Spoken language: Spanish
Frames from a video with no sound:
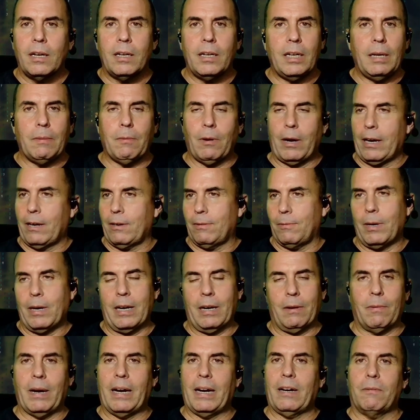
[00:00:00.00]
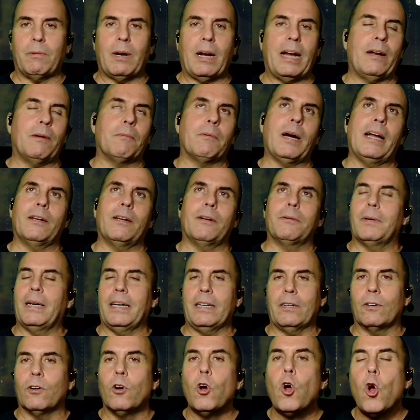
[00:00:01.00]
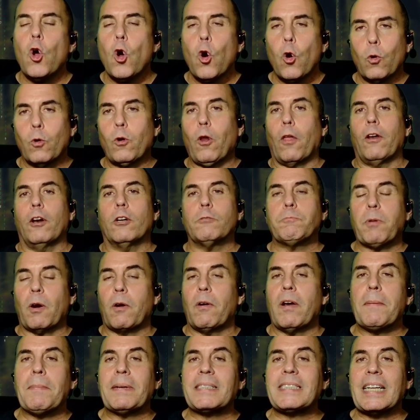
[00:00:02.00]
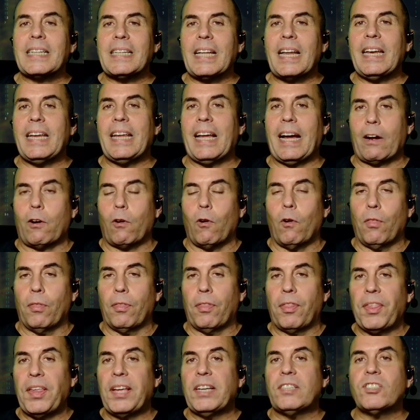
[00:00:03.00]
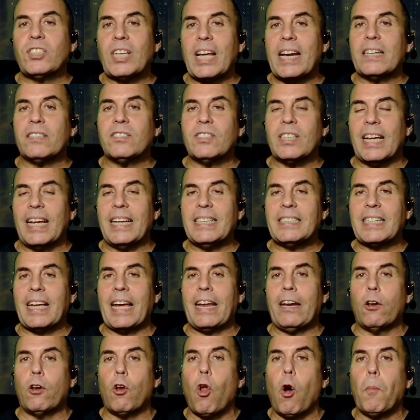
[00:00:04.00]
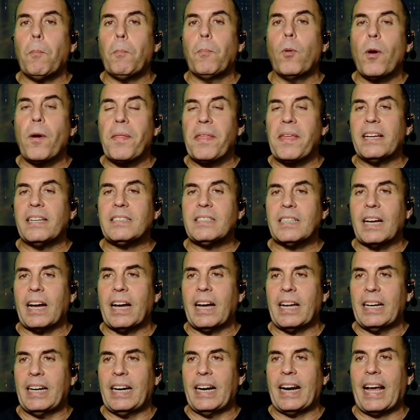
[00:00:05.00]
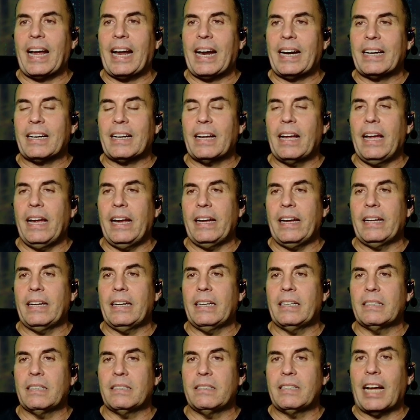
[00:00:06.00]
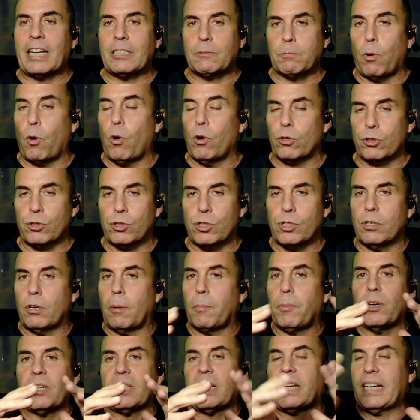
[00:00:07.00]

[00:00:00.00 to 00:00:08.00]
Y bueno, bueno, bueno, bueno, bueno, bueno. Uno de los problemas que tenía con ThinkSearch es que no puedes generar eh, dashboards, no puedes